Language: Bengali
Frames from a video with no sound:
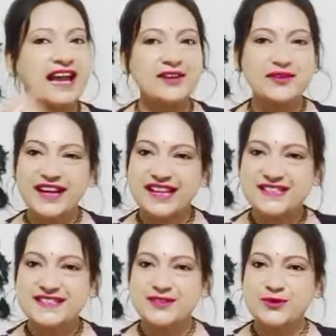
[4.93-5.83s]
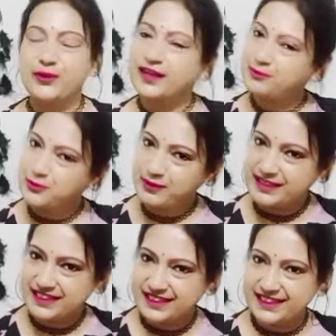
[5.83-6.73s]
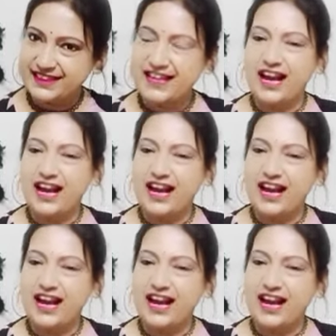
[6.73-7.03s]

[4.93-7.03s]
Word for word: হ্যালো গাইস ওয়েলকাম টু মাই চ্যানেল